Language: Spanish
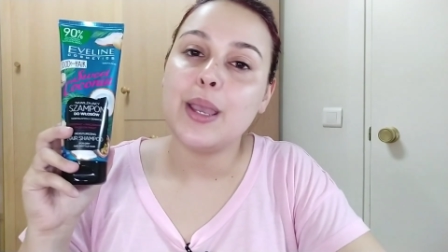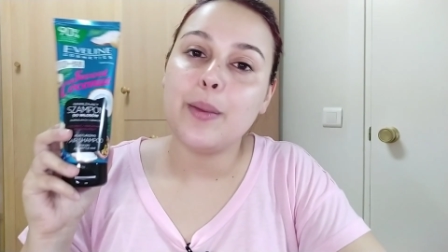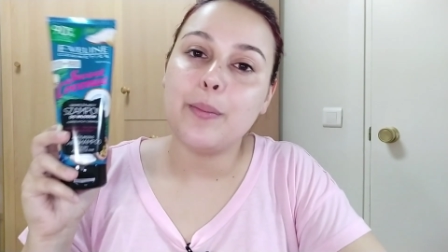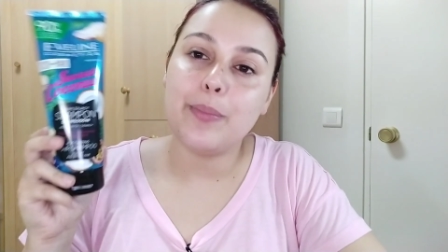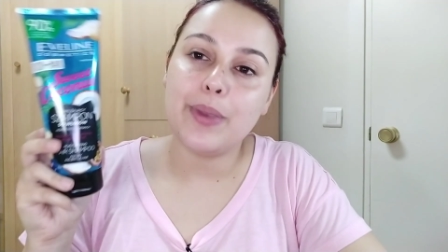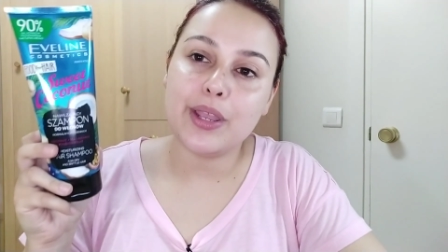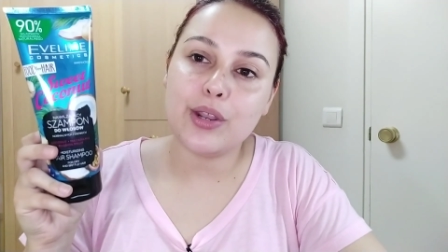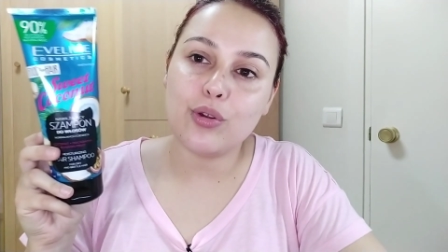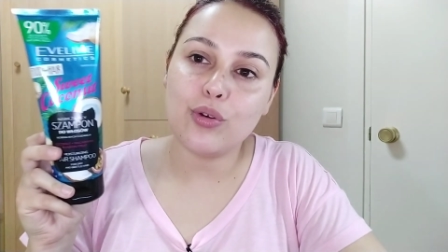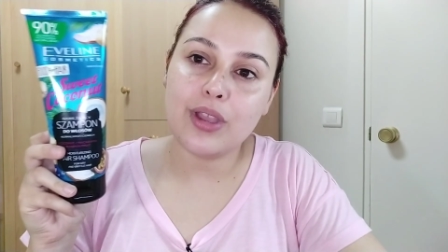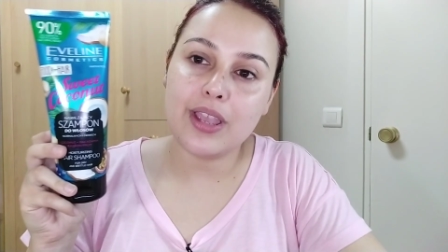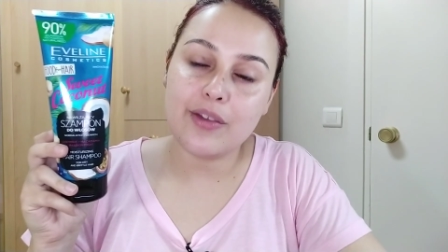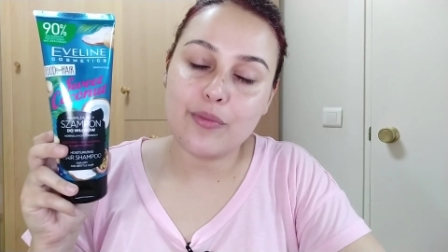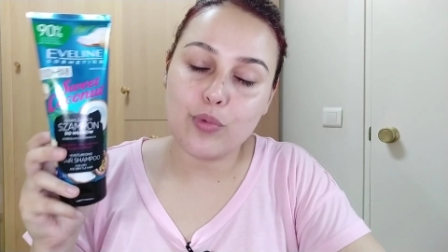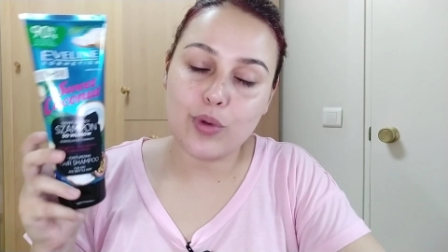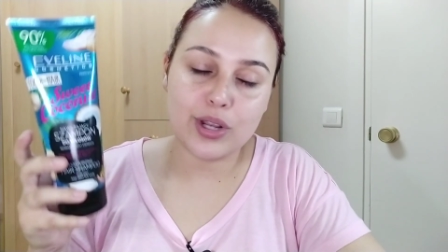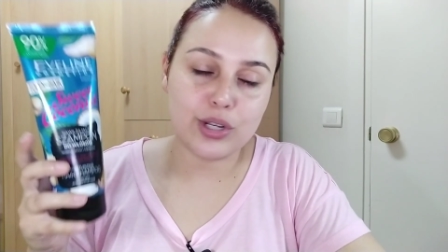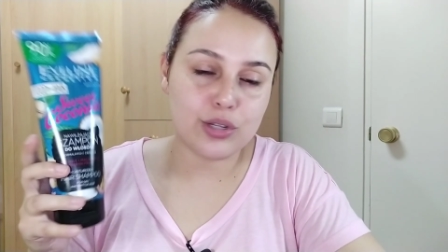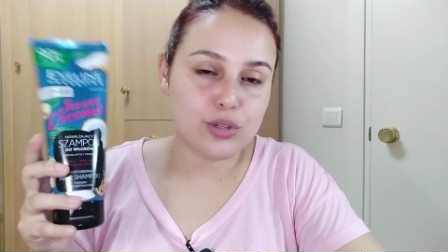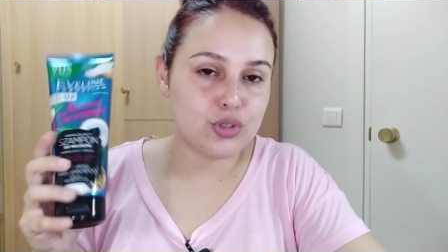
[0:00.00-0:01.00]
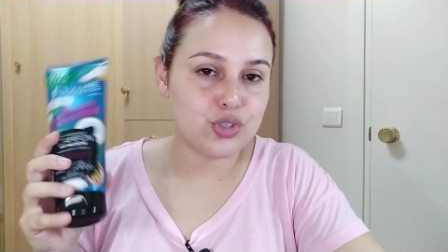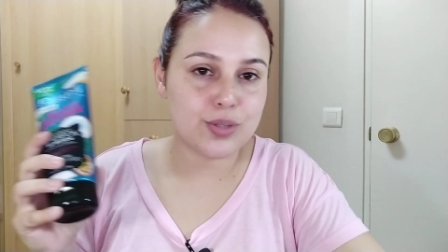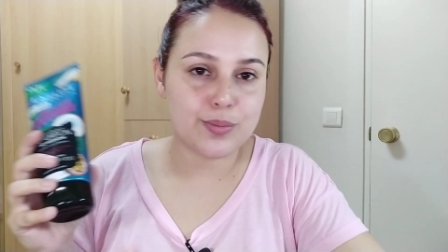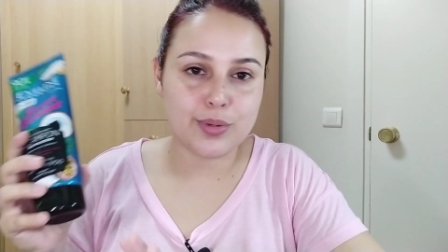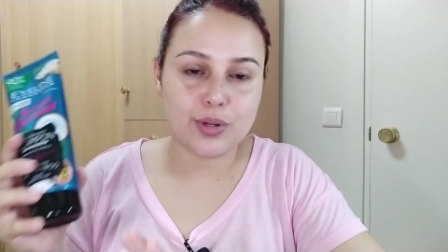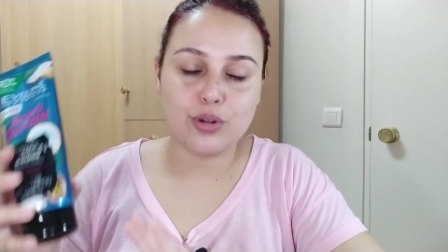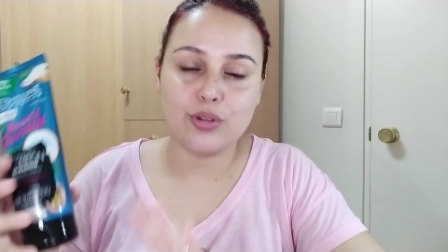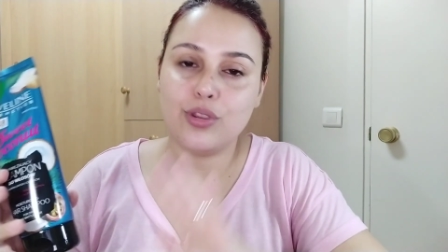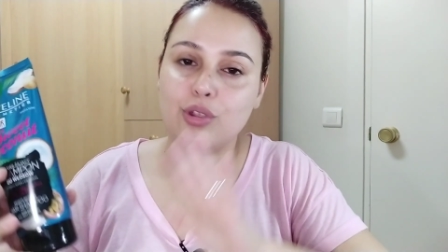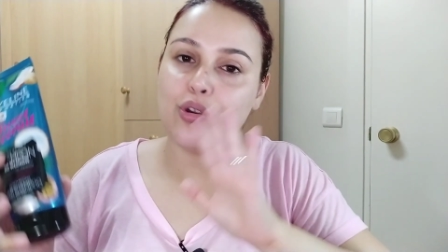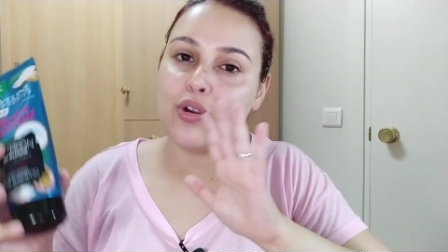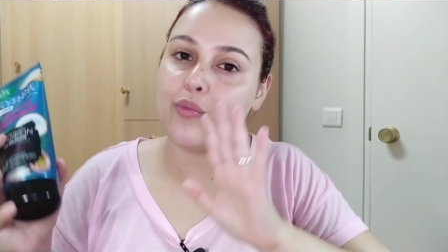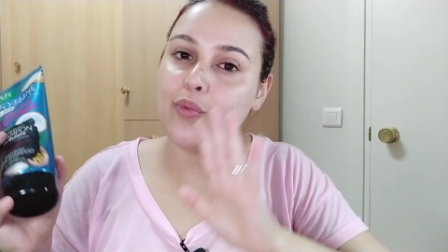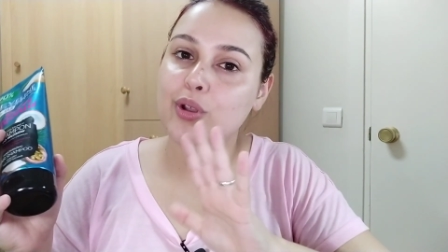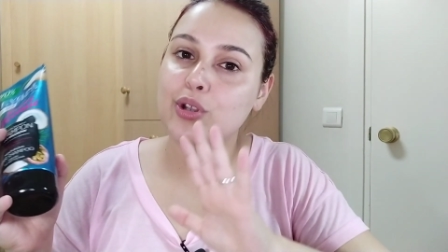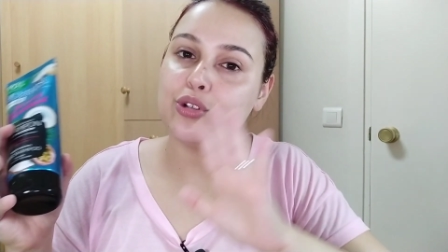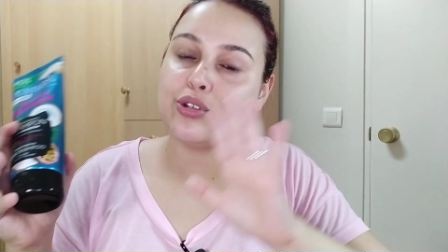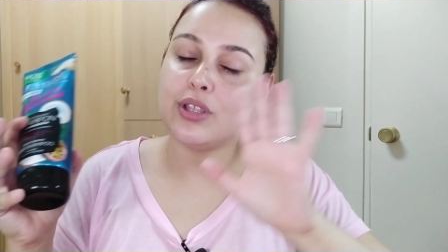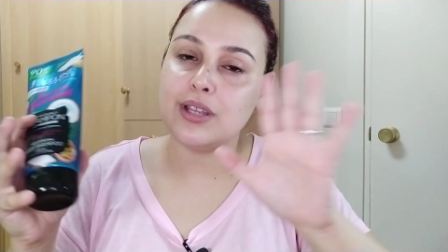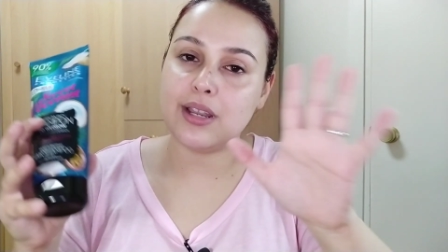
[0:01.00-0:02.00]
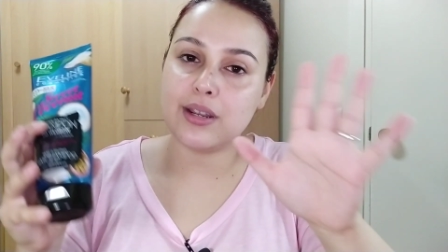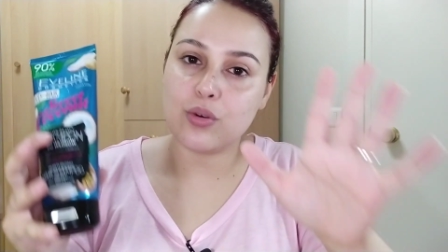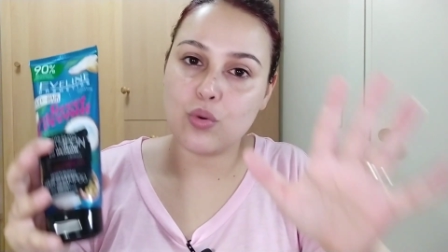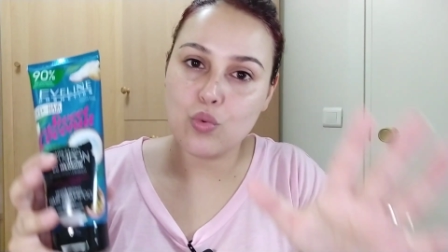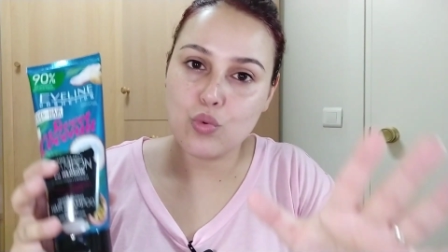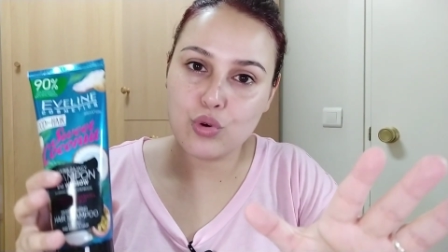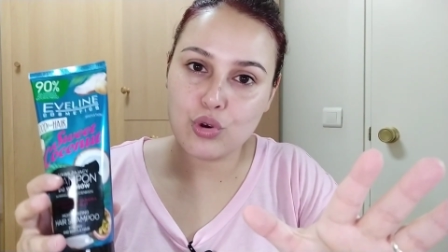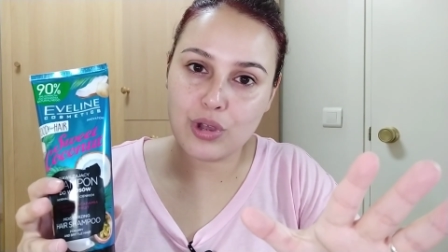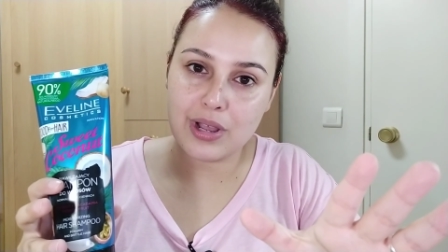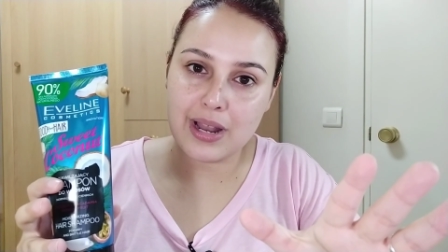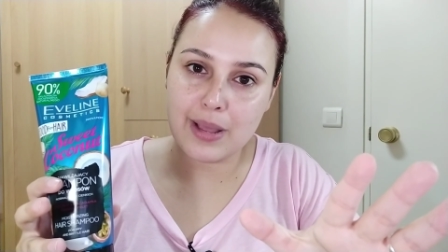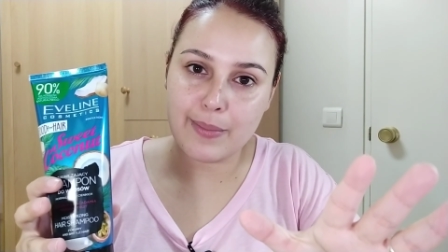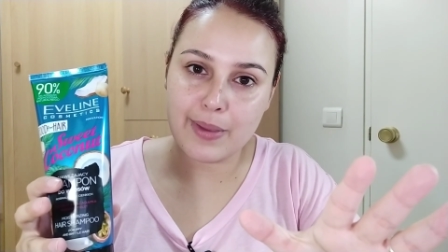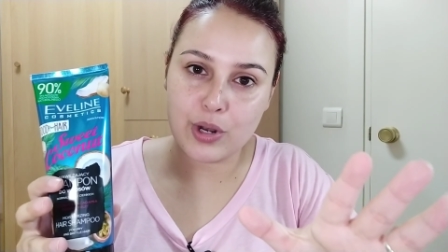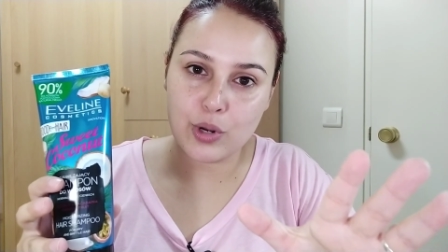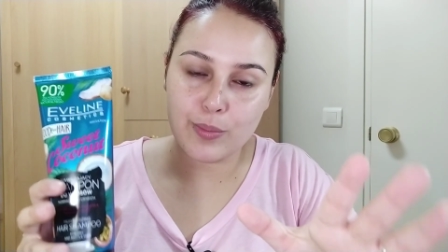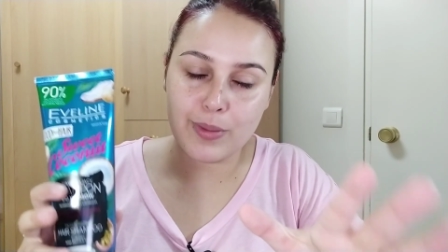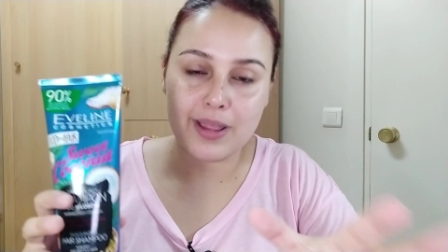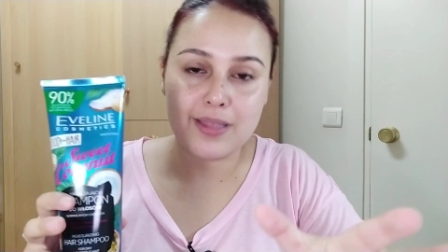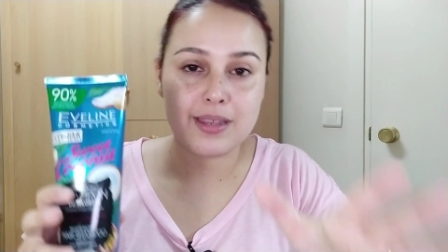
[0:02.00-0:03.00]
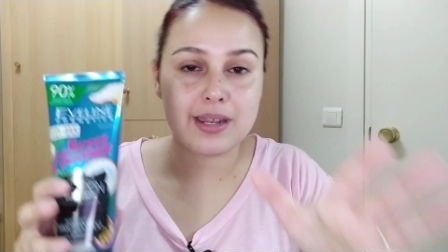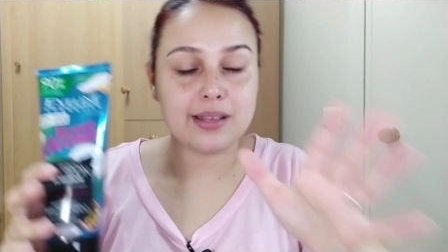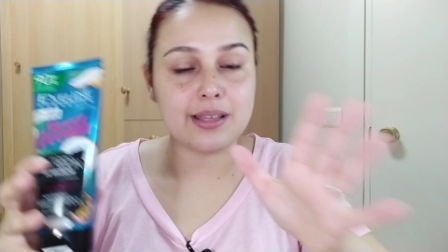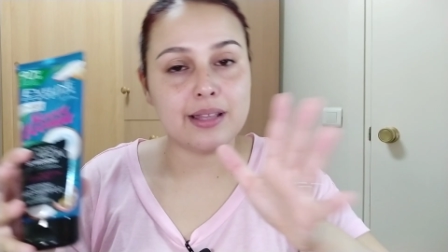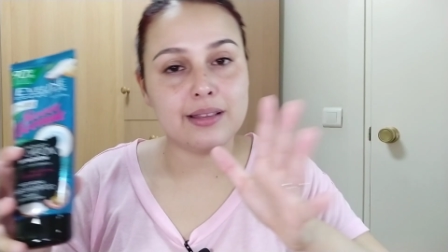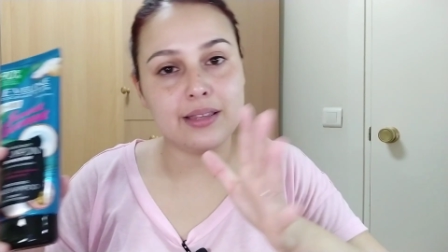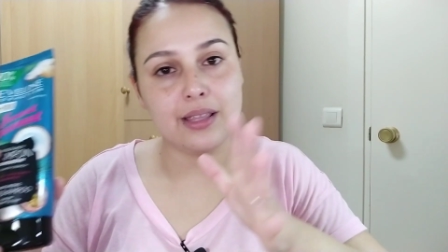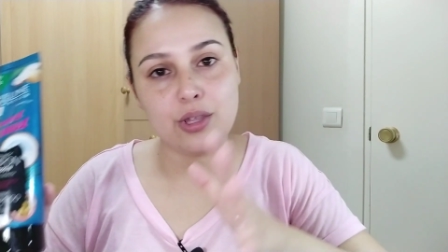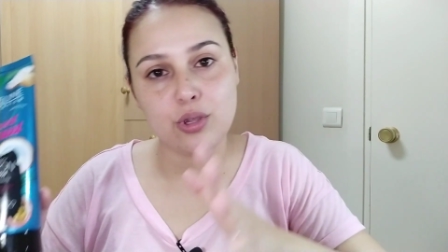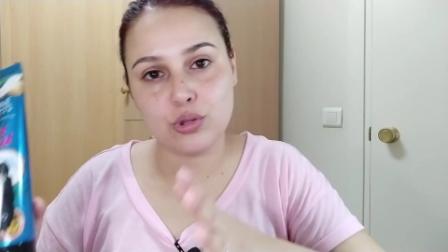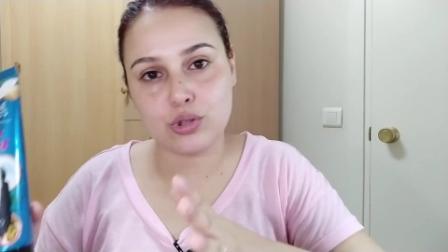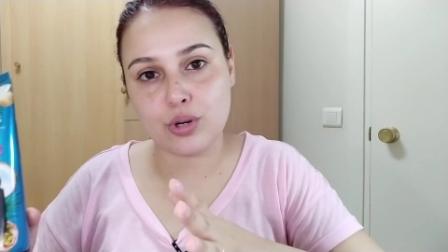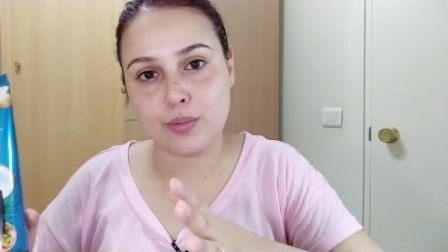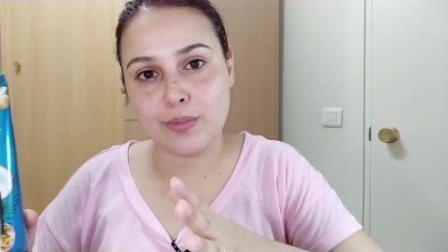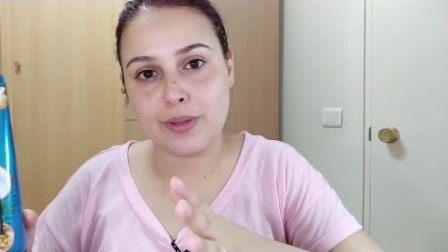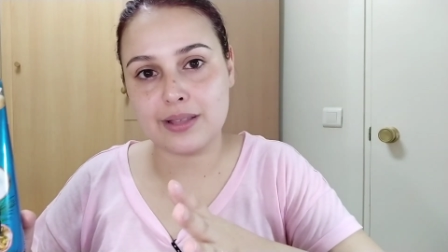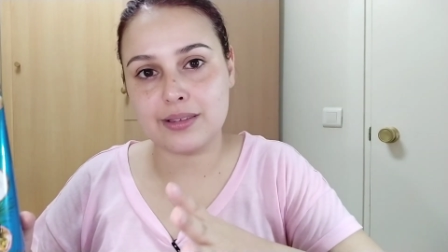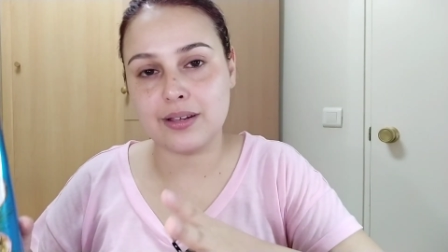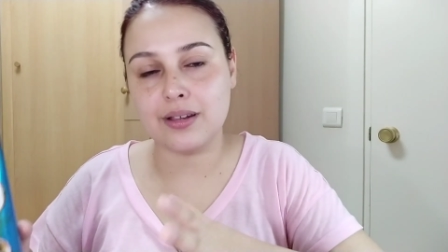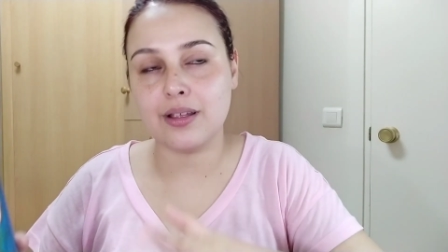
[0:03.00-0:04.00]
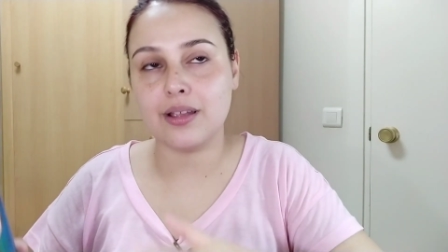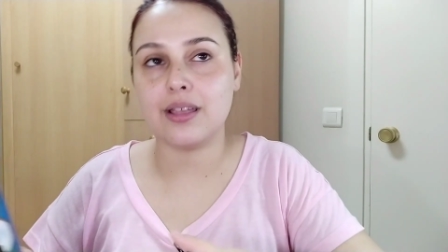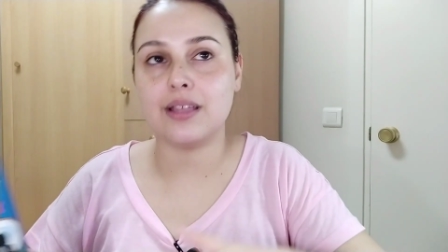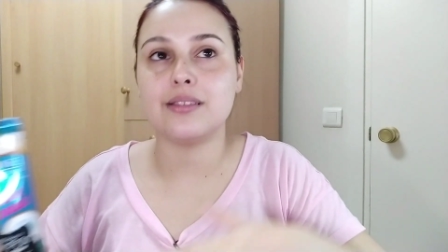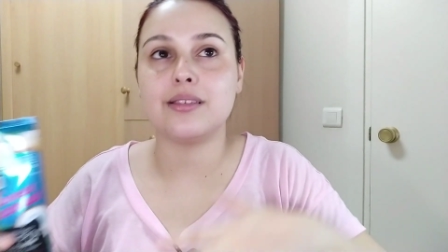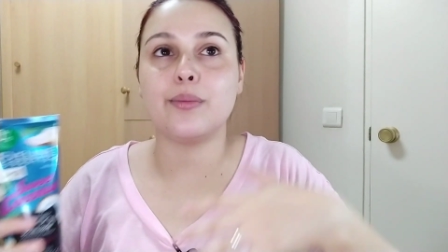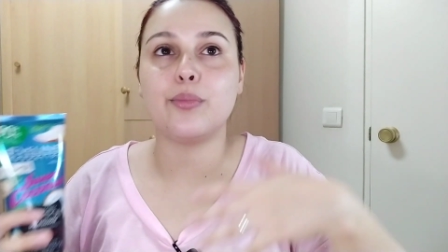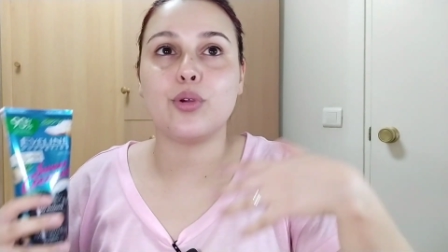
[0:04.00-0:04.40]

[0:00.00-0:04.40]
pero es bueno, yo siempre lo digo, es bueno tener uno a la mano más hidratante y otro más astringente,